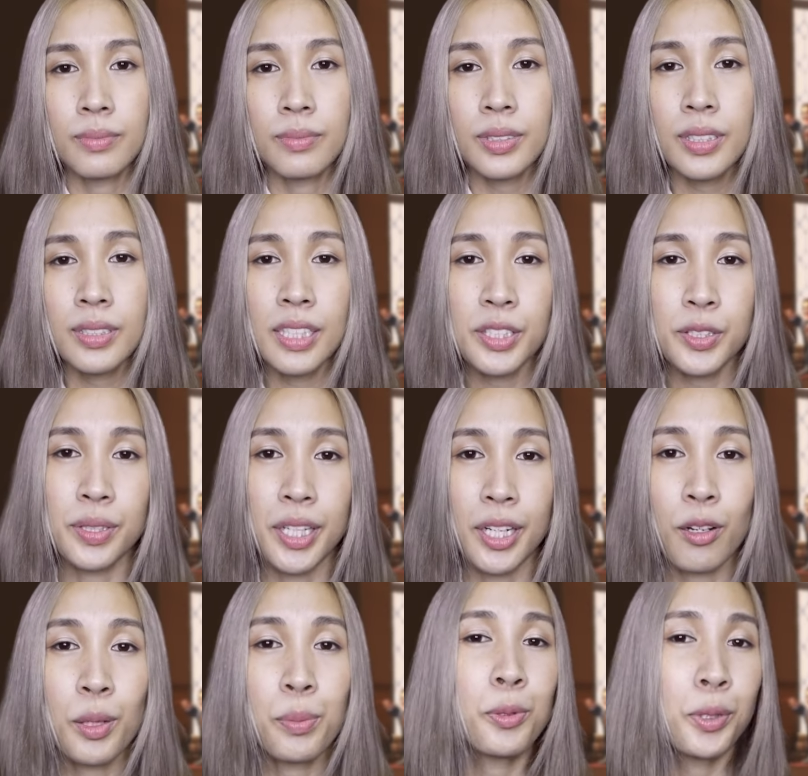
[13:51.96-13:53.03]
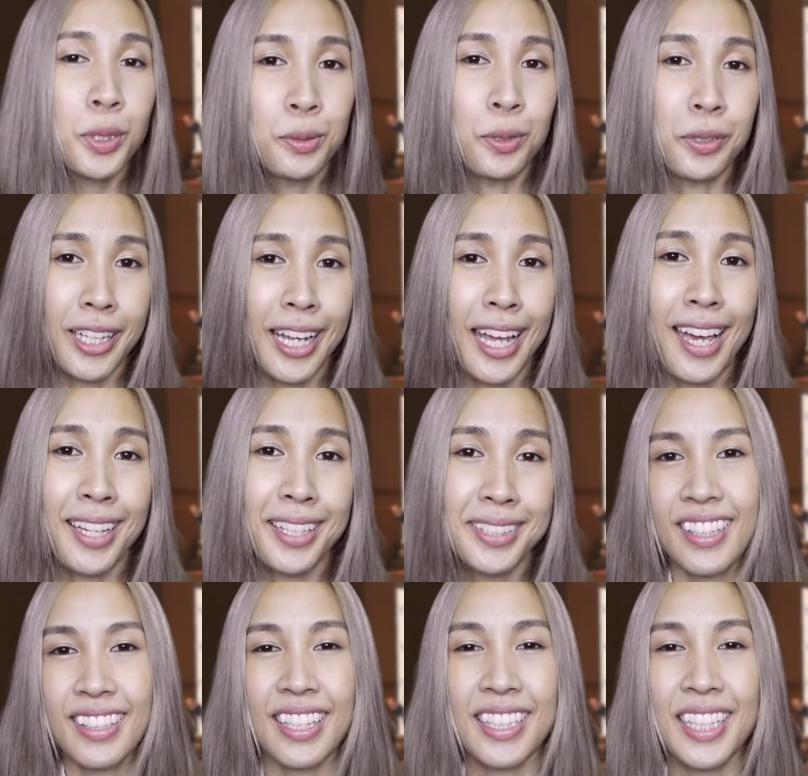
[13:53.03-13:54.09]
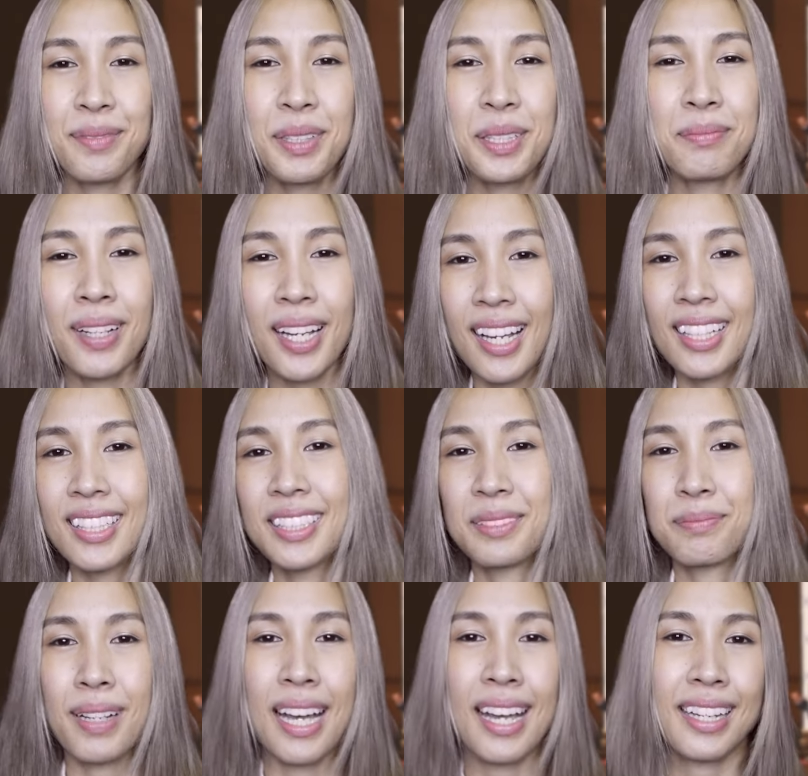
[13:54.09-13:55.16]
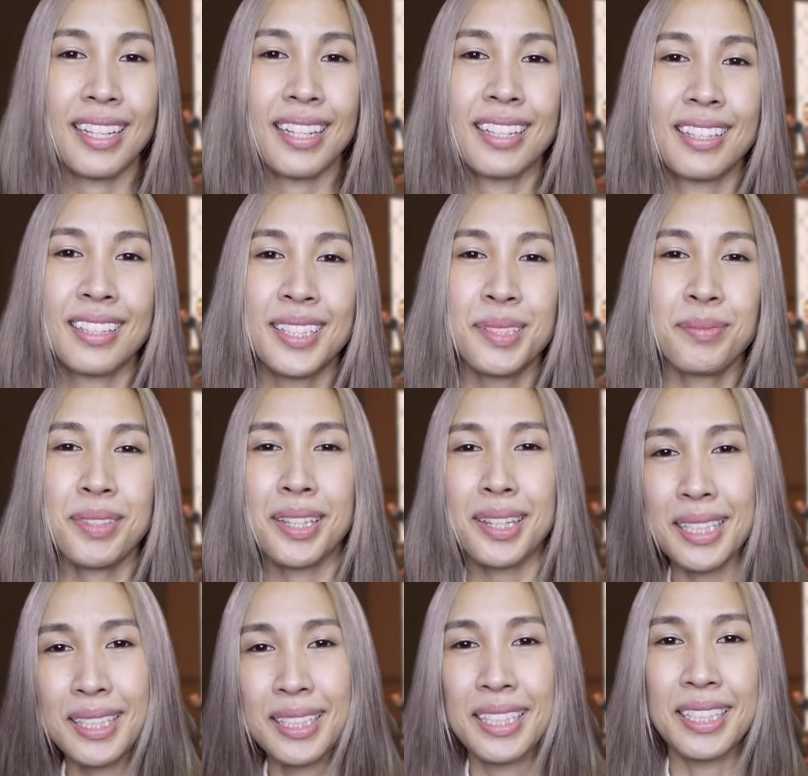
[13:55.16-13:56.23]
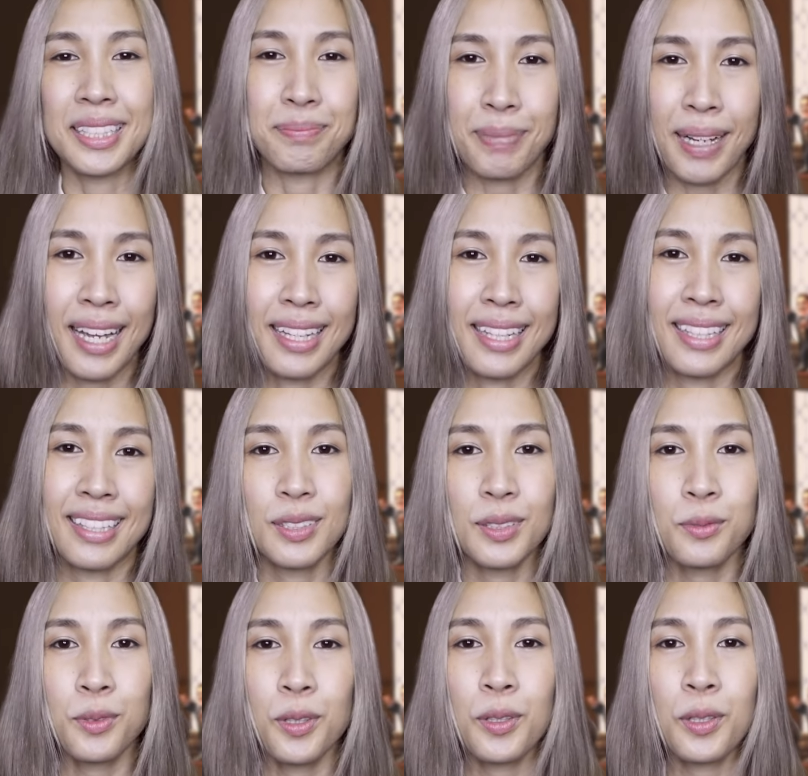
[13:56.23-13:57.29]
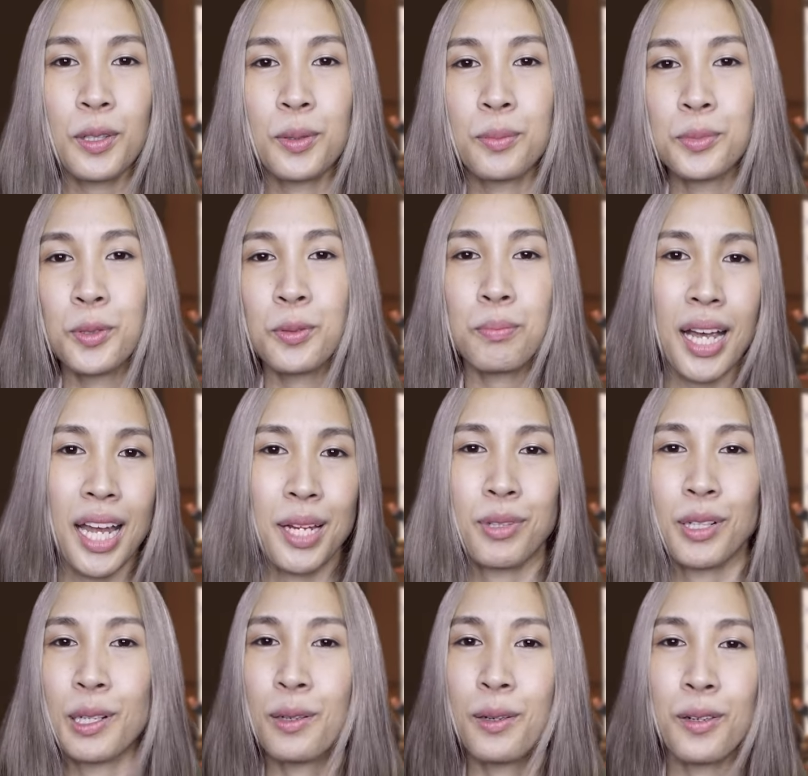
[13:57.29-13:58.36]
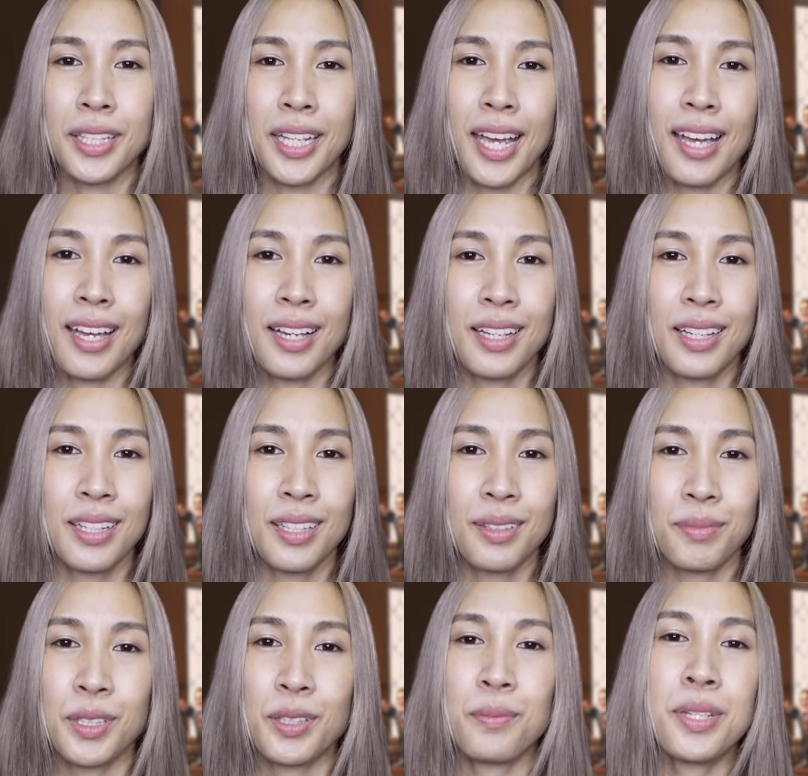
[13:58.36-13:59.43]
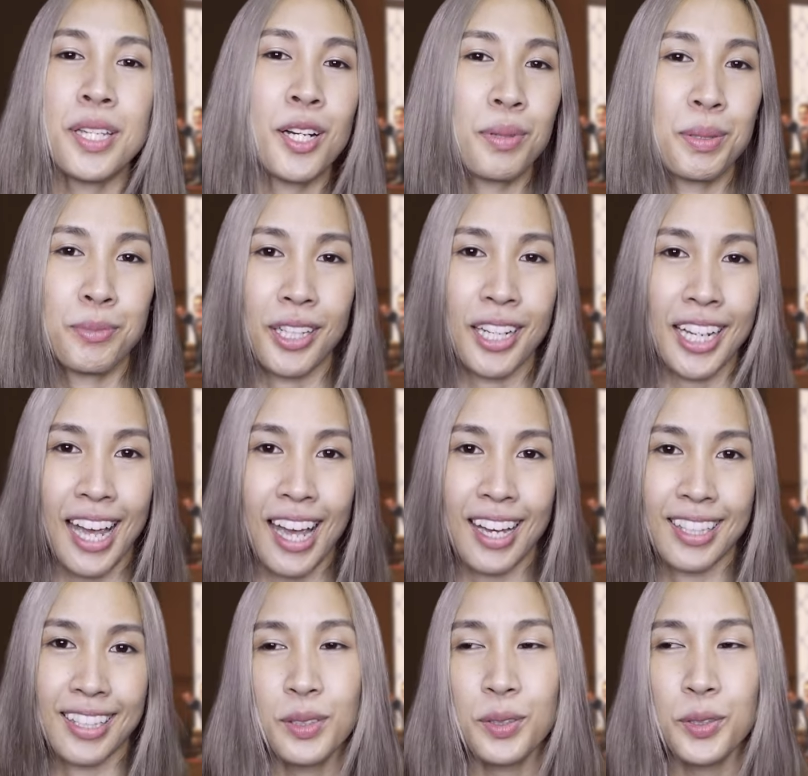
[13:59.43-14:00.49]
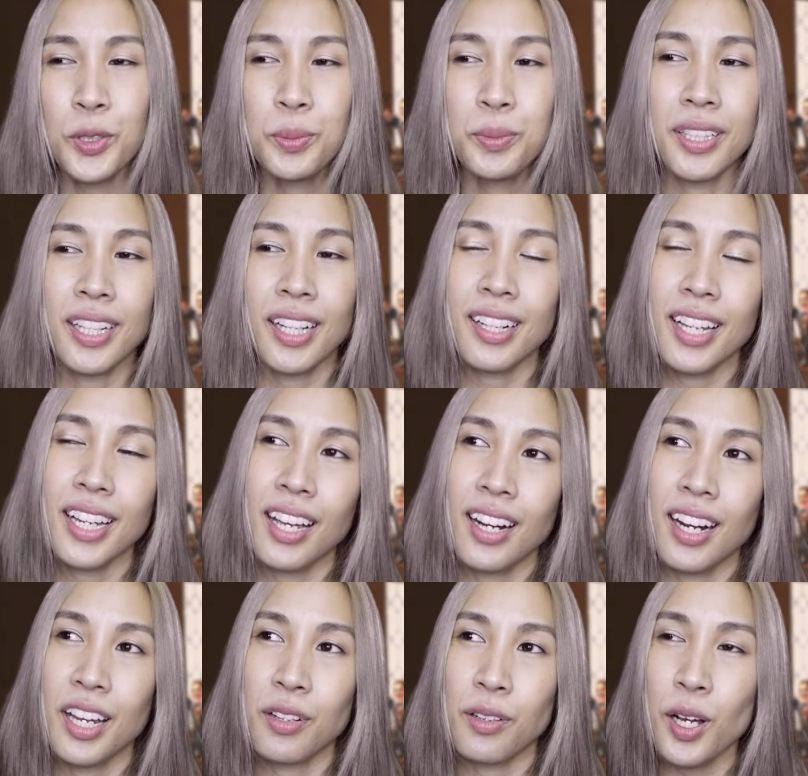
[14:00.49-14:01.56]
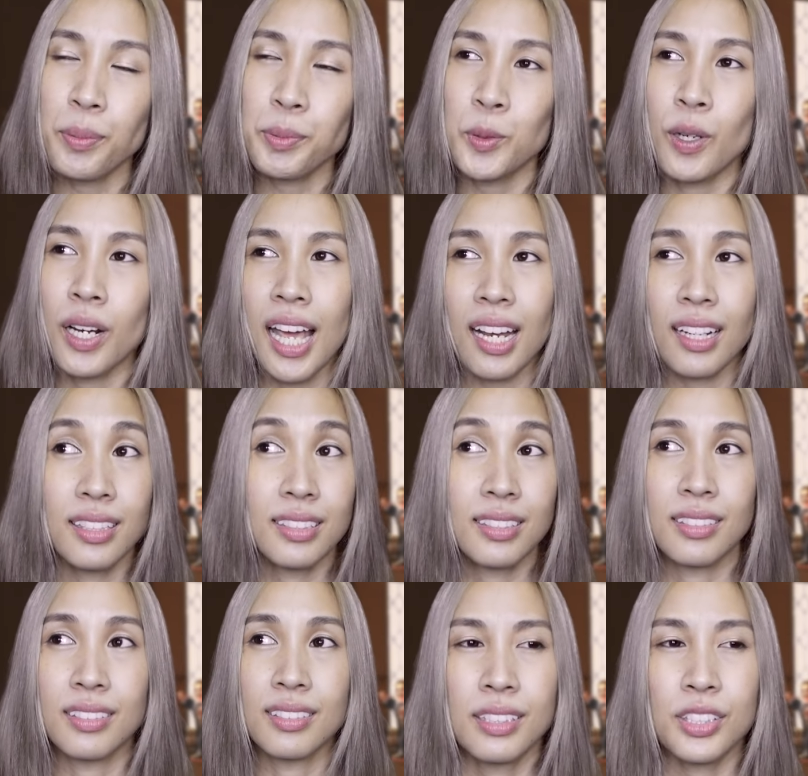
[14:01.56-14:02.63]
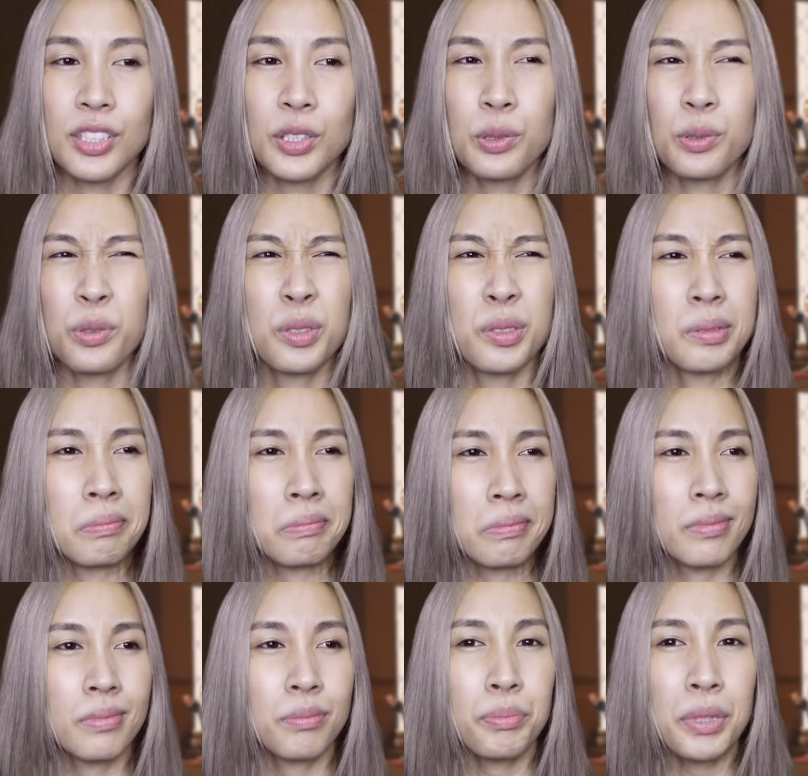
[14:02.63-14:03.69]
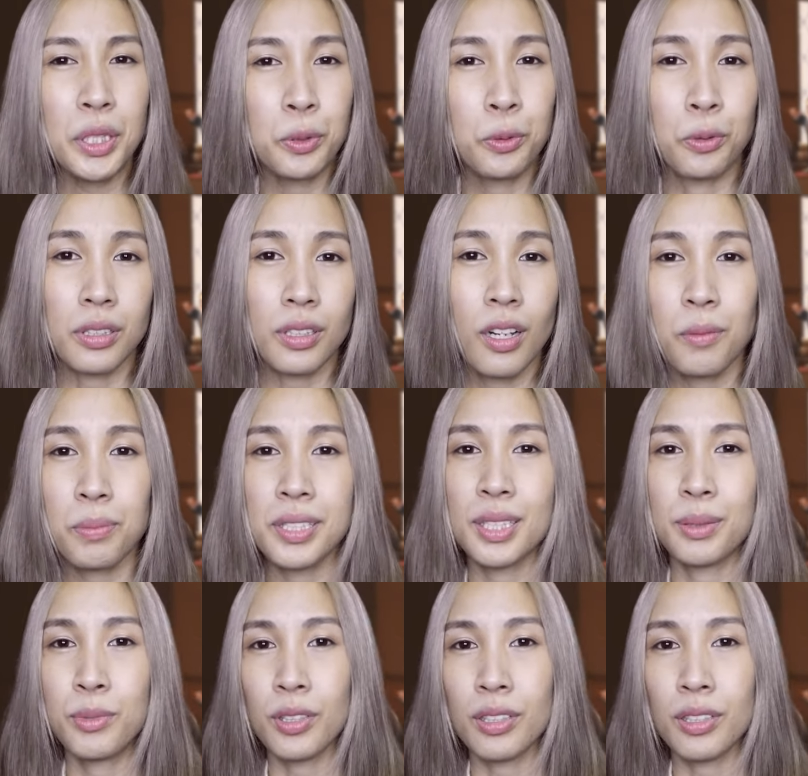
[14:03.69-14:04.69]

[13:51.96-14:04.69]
ซึ่งในจุดนี้เขาก็พูดถูกนะคะแต่ถ้ามันมากเกินไปมันตึงเกินไปวงกลมทุกใบบนโลกนี้มันก็เบี้ยวไปหมดละค่ะดูเหมือนอะไรอะไรรอบตัวลักหนึ่งจะดูไม่ถูกต้องไปซะหมด